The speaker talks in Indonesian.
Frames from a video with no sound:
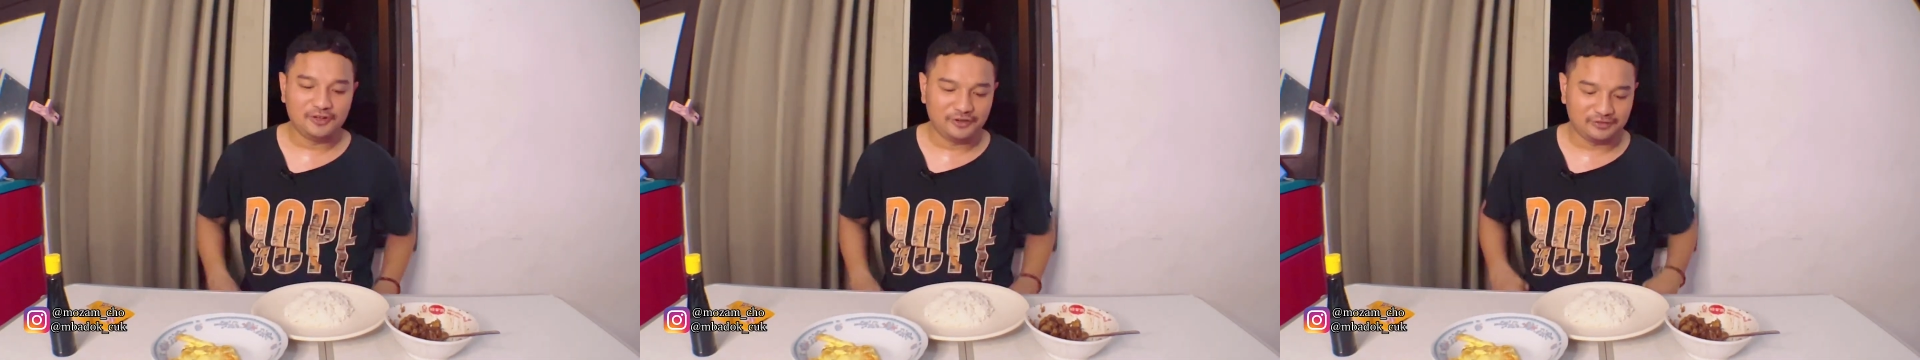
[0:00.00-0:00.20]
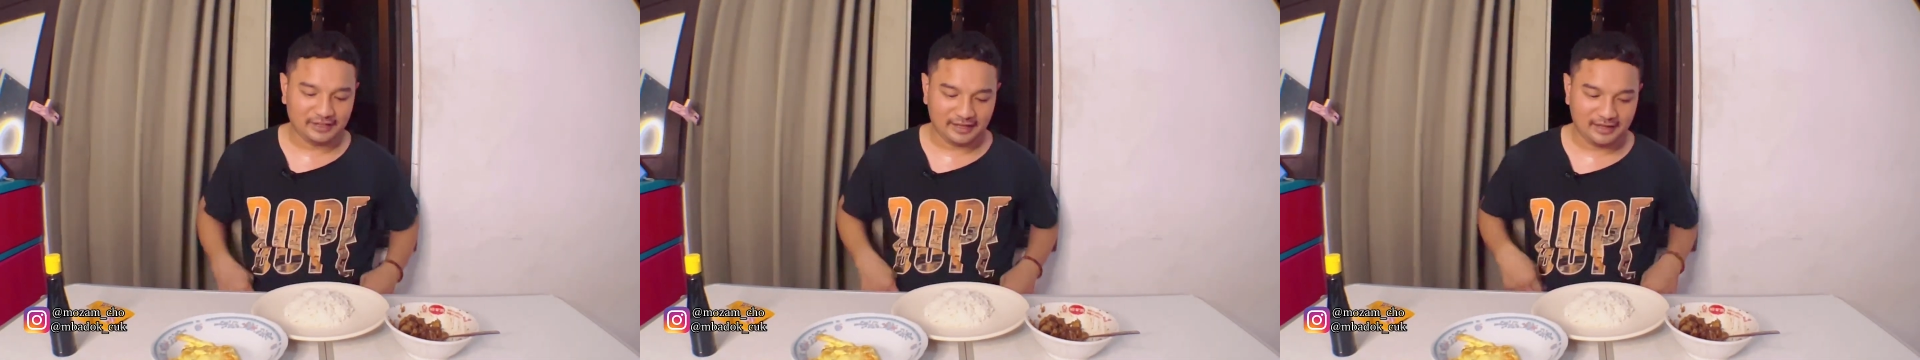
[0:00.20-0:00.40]

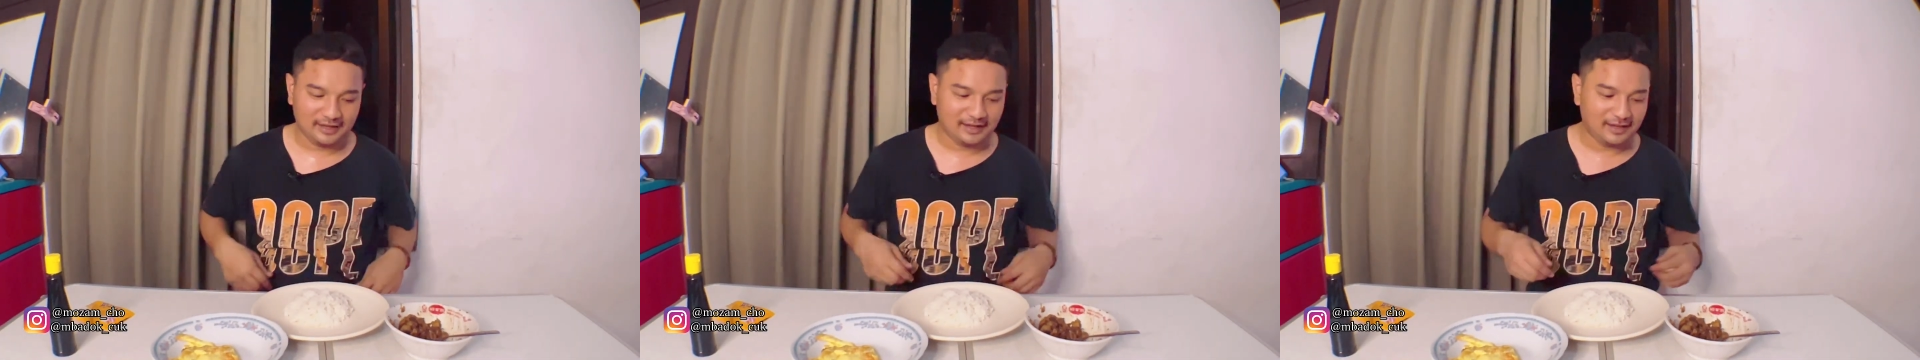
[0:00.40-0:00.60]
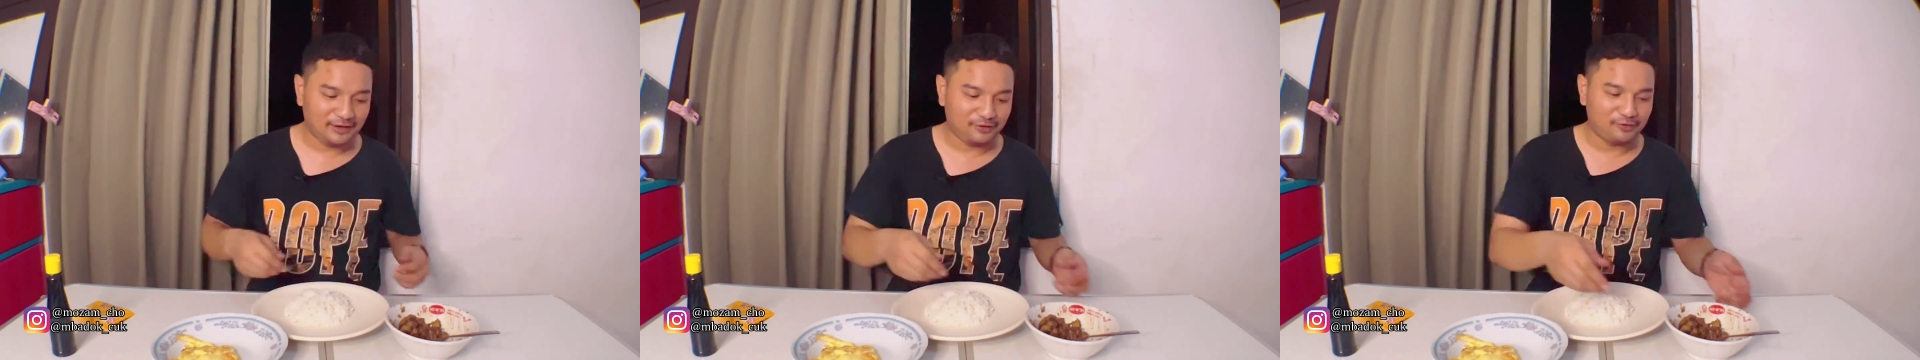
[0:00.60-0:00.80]
Udah
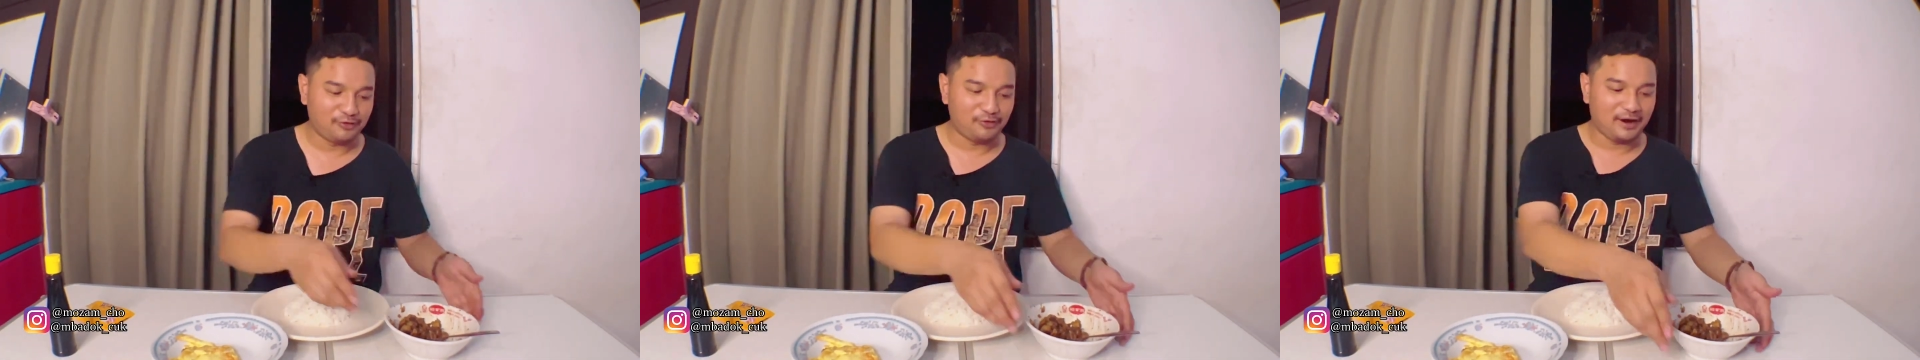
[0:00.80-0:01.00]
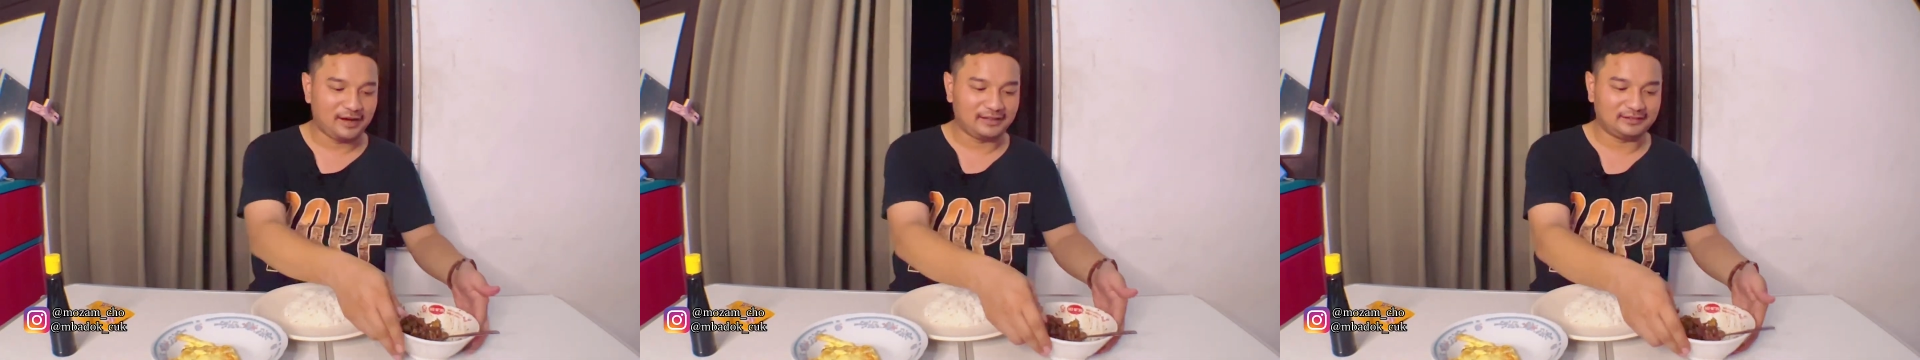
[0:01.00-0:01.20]

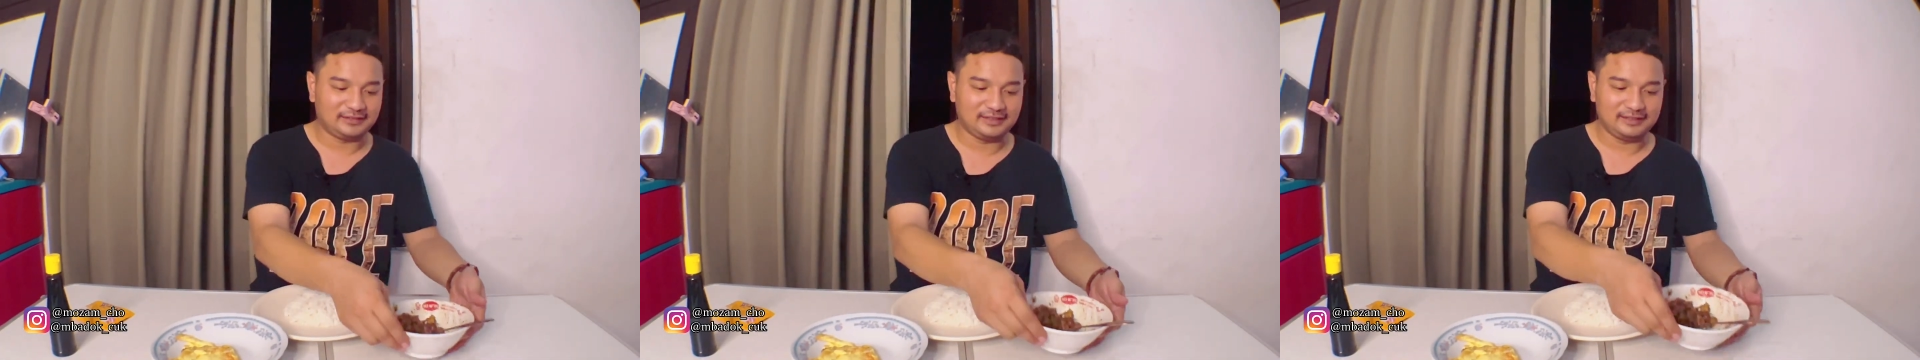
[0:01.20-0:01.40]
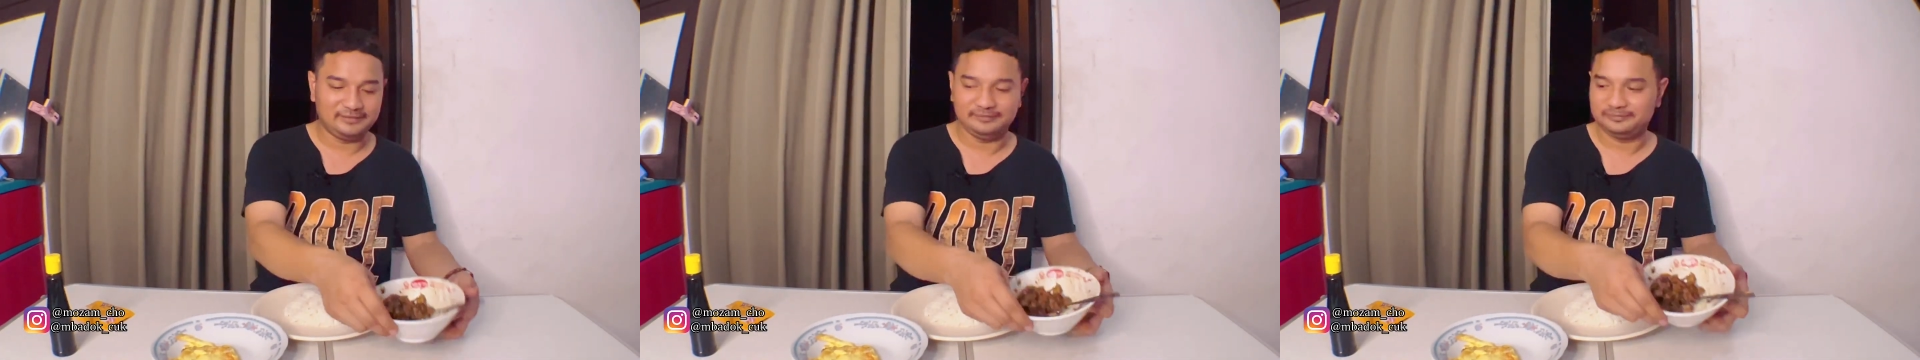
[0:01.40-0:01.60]
aku
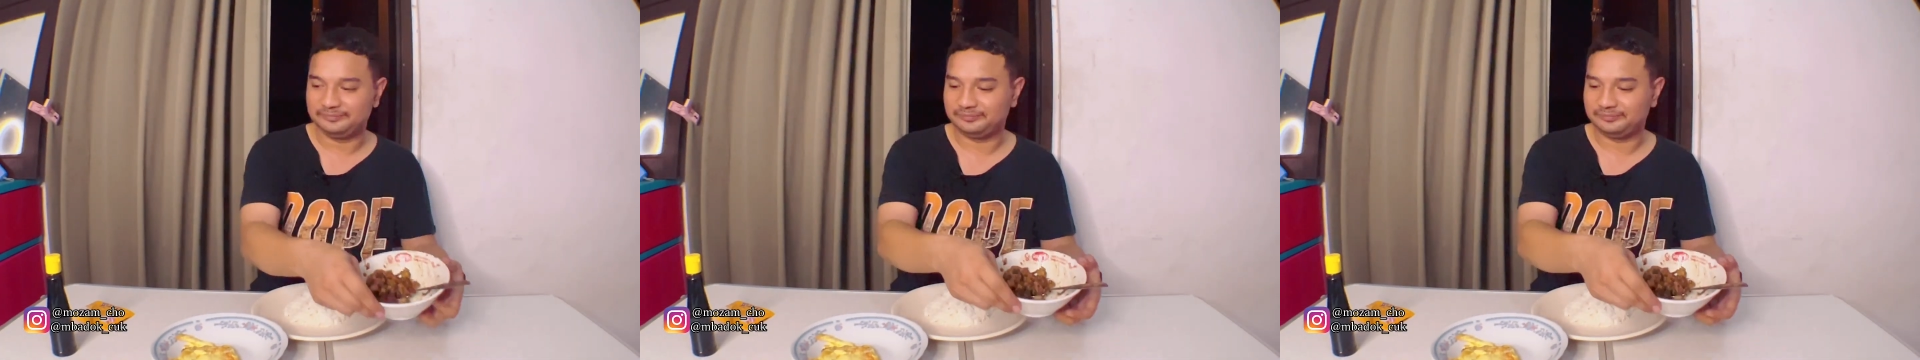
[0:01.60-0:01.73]
angetin.